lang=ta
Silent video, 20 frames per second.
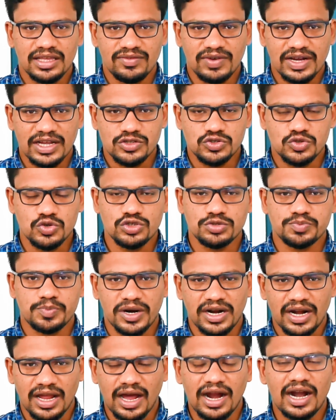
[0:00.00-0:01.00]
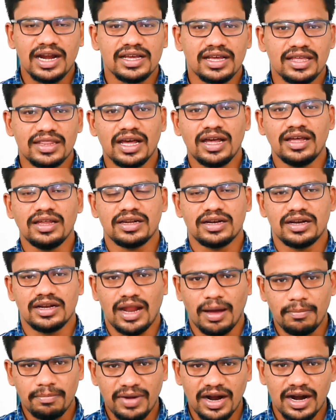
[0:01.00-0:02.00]
இவங்க சூஸ் பண்ண ஆளுங்க தான்
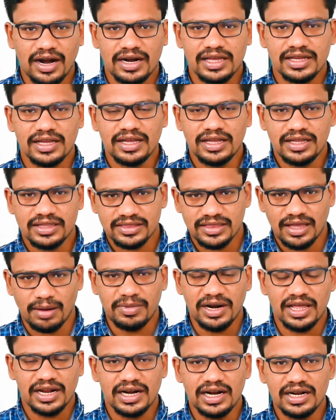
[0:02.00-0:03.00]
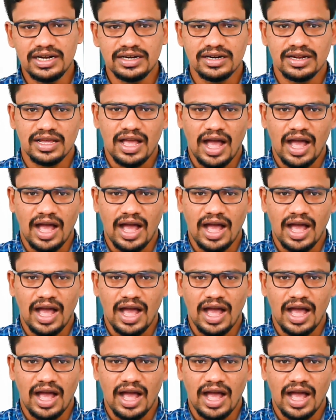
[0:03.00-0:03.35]
நம்ம ஆளுங்க தமிழர்கள்